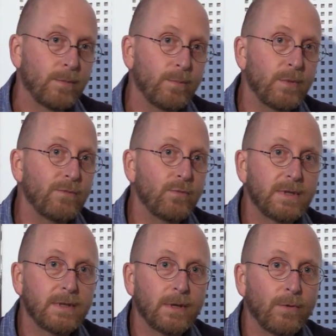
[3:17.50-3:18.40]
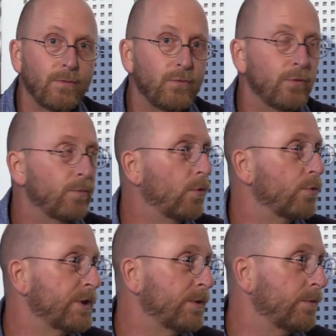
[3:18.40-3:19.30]
Mais vu que c'était un vieux
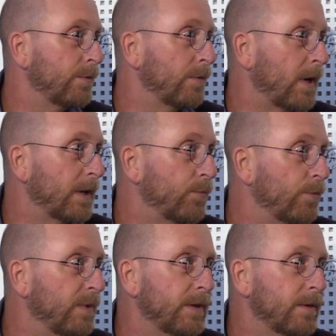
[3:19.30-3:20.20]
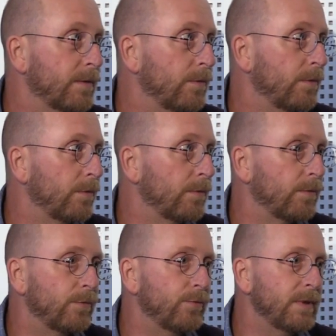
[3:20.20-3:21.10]
projet de la République
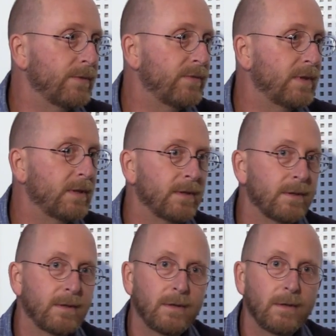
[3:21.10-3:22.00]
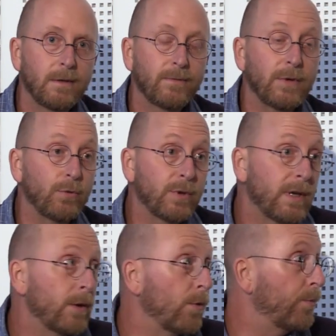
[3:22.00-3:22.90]
d'unifier, enfin de
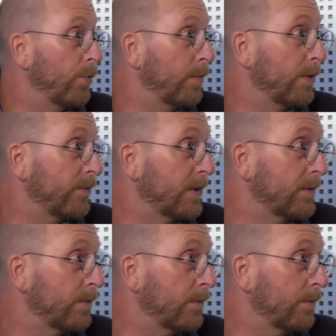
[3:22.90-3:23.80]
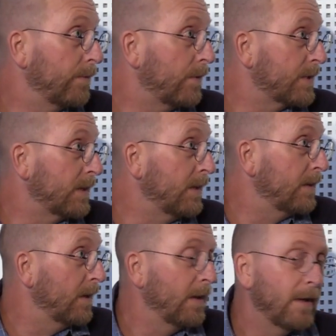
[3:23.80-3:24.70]
créer un peuple en fait euh, français
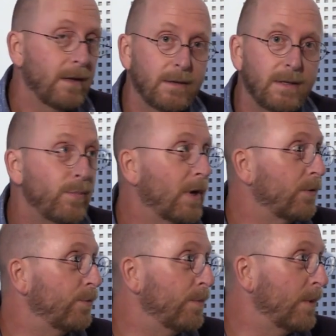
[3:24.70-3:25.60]
qui parle une